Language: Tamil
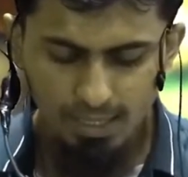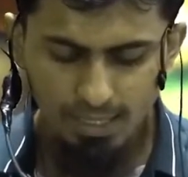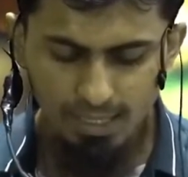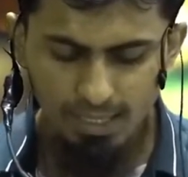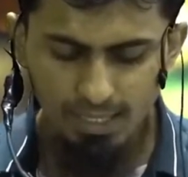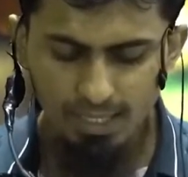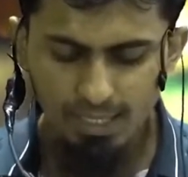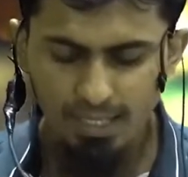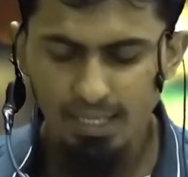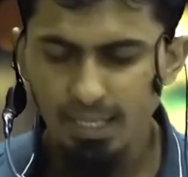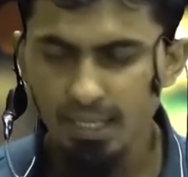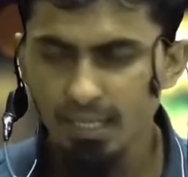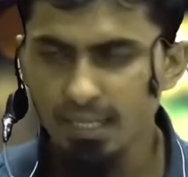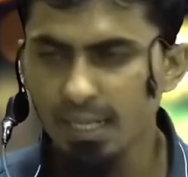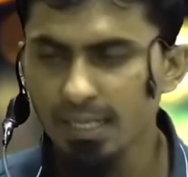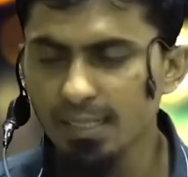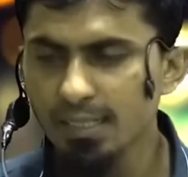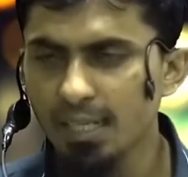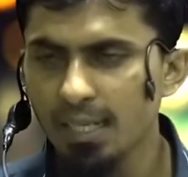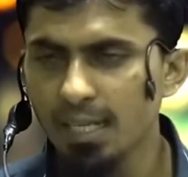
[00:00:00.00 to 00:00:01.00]
இரண்டு
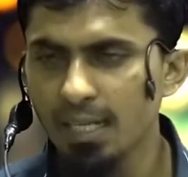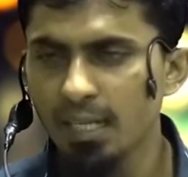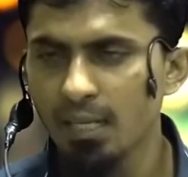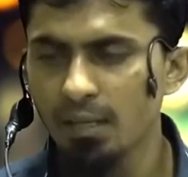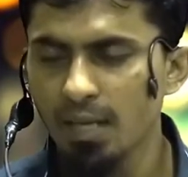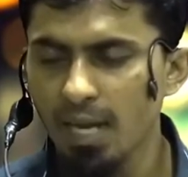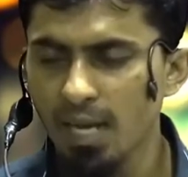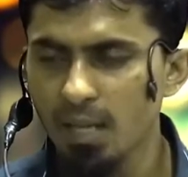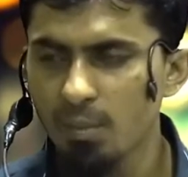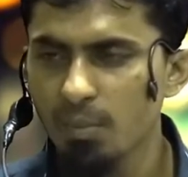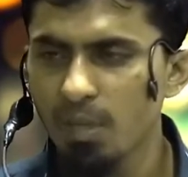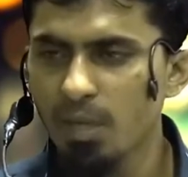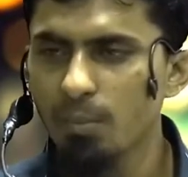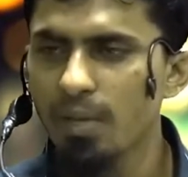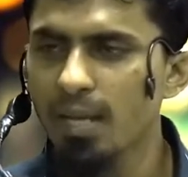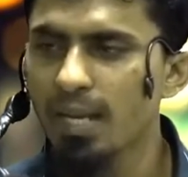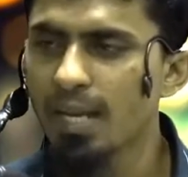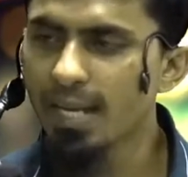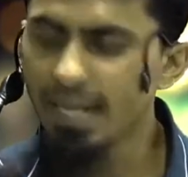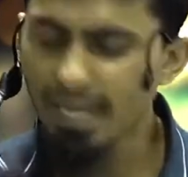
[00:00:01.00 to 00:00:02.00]
கண்களை நாளை
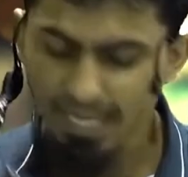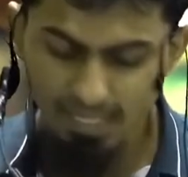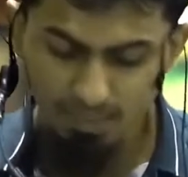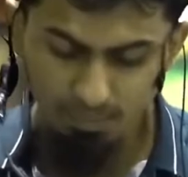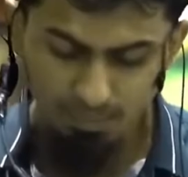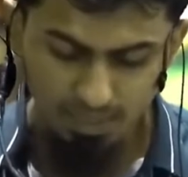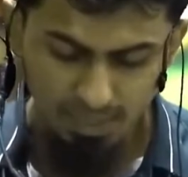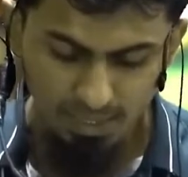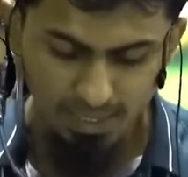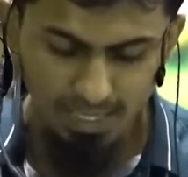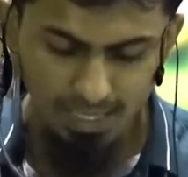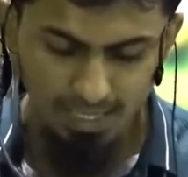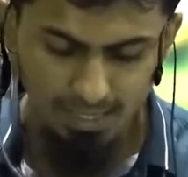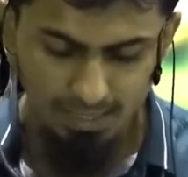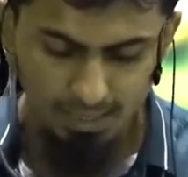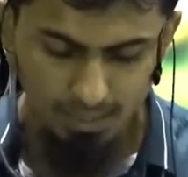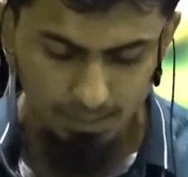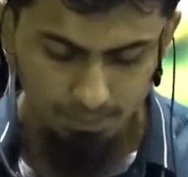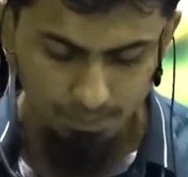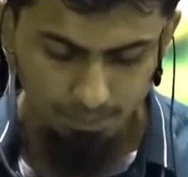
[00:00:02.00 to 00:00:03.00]
மறுமையிலே நரகம்
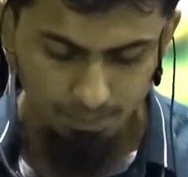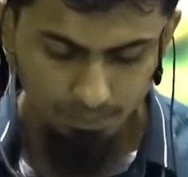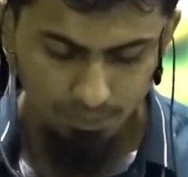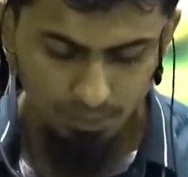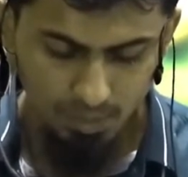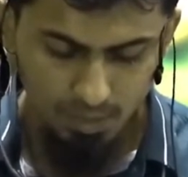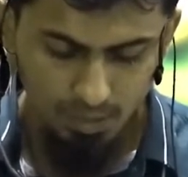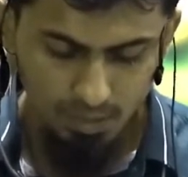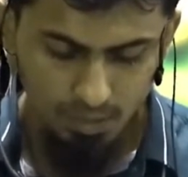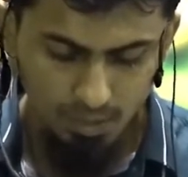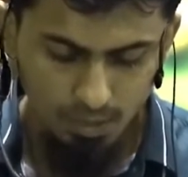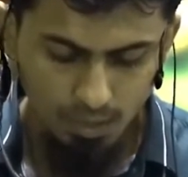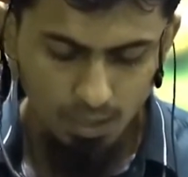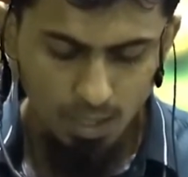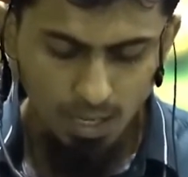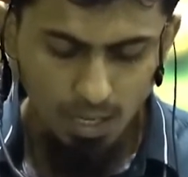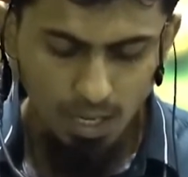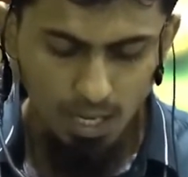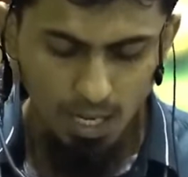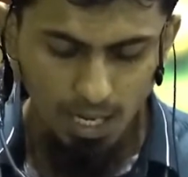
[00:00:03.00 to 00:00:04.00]
தீண்டாது
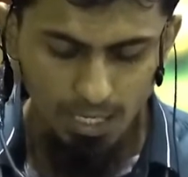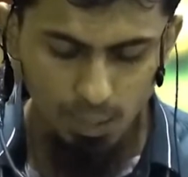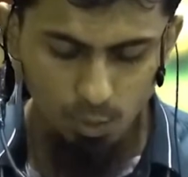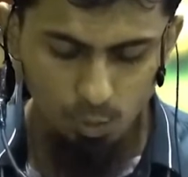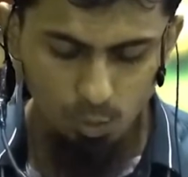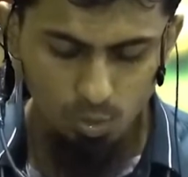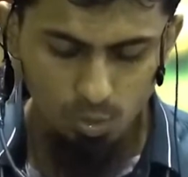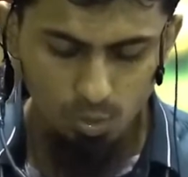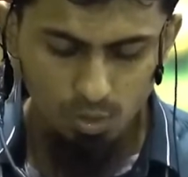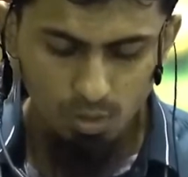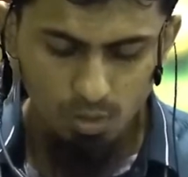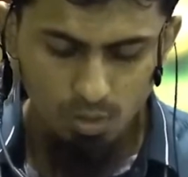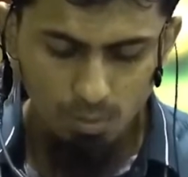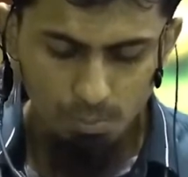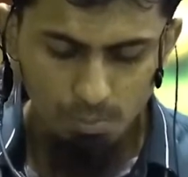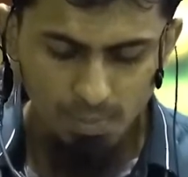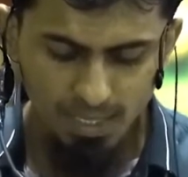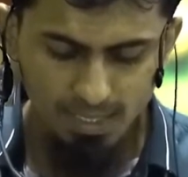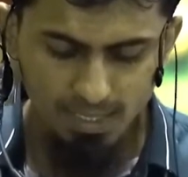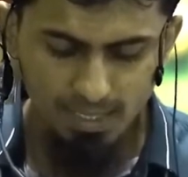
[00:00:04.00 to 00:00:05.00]
ஐனுன்
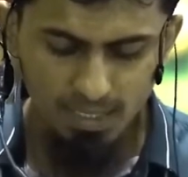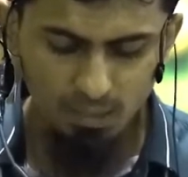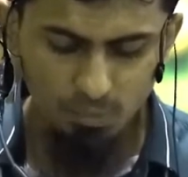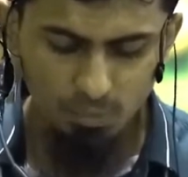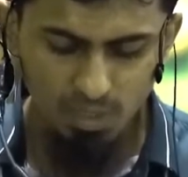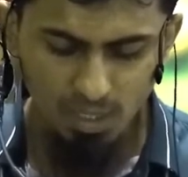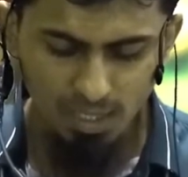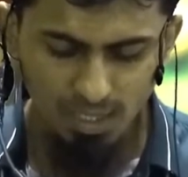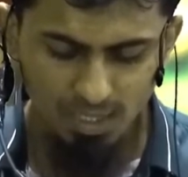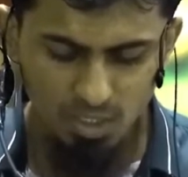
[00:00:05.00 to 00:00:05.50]
பக்கத்